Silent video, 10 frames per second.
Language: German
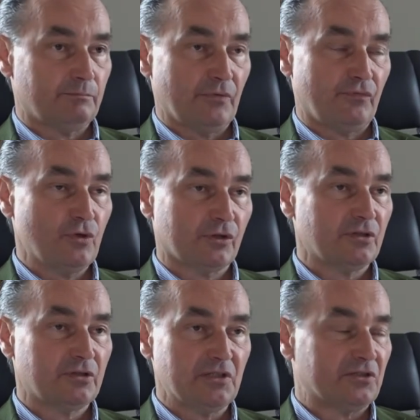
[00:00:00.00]
befürchte
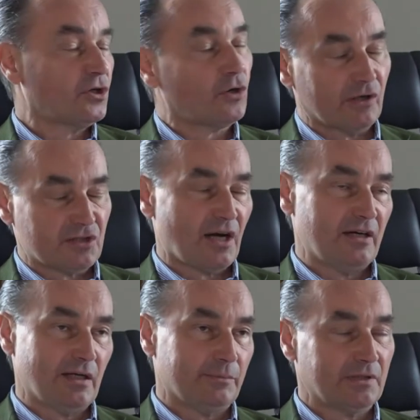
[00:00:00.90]
ich nicht, genaue
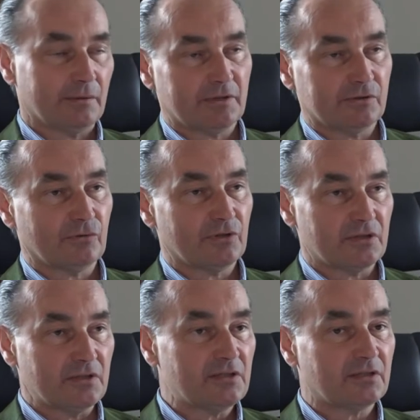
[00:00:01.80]
Zahlen habe ich aber natürlich
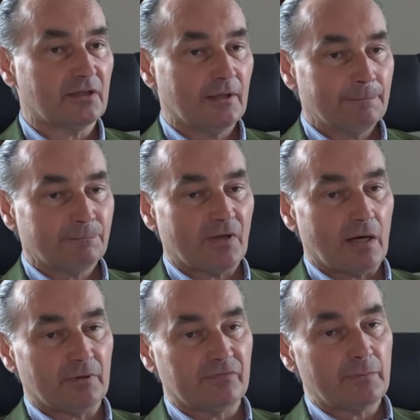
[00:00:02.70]
nicht.
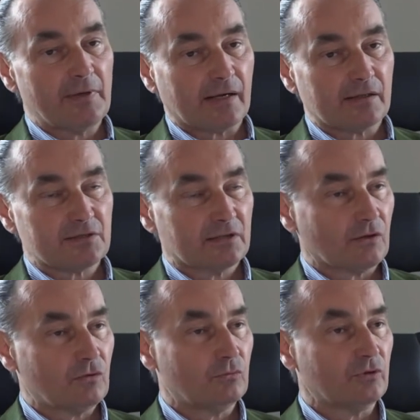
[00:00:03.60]
Aber wir merken es an der
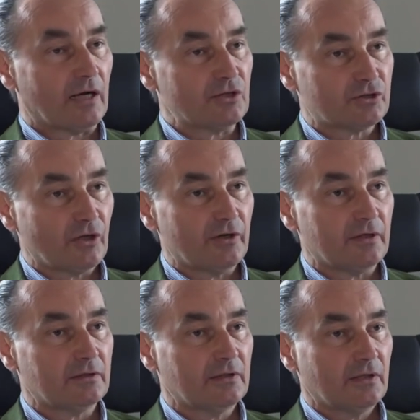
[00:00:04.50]

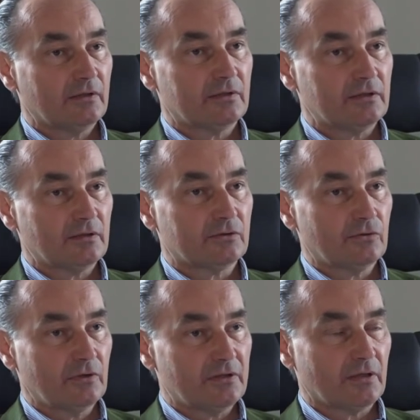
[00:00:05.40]
Kommunalsteuer, die
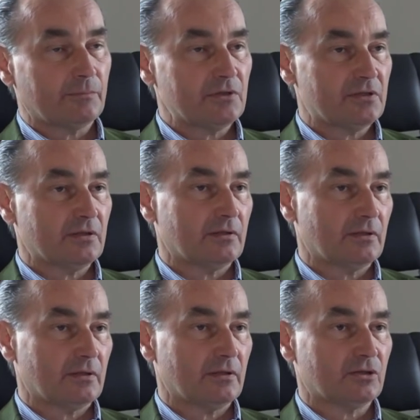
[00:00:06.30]
natürlich ein bisschen
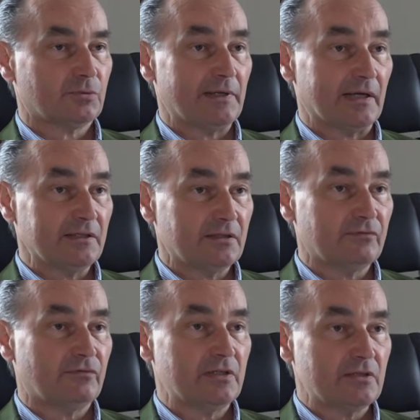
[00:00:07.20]
spärlicher
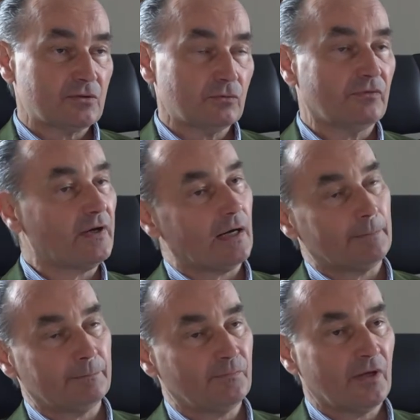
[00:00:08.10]
fließt und wir
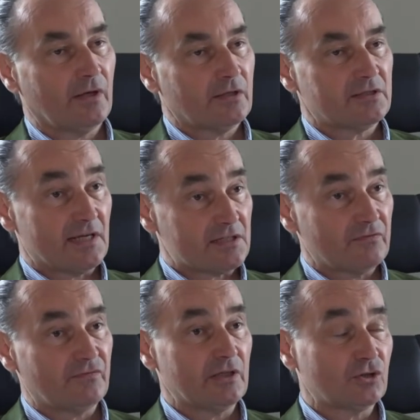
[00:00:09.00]
haben sehr, sehr
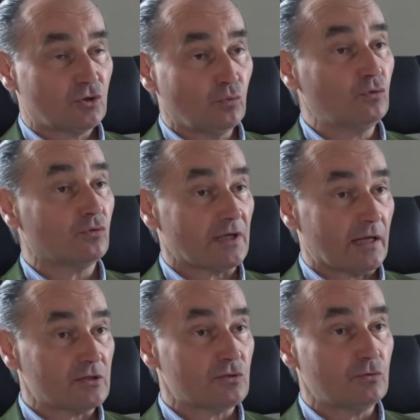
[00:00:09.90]
viele
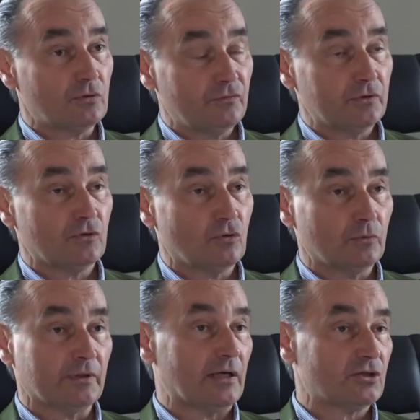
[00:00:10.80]
Stundungsansuchen für die
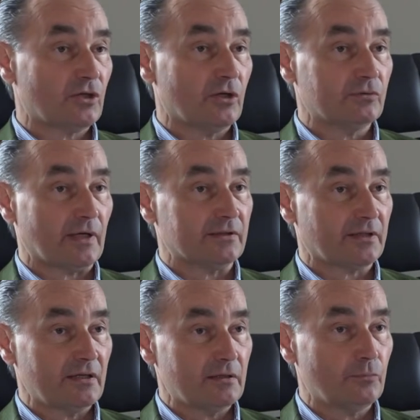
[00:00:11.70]
Kommunalsteuer und
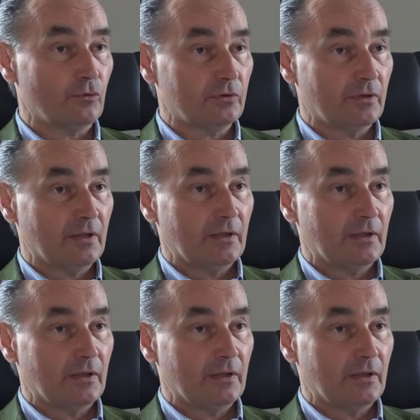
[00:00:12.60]
andere Gebühren,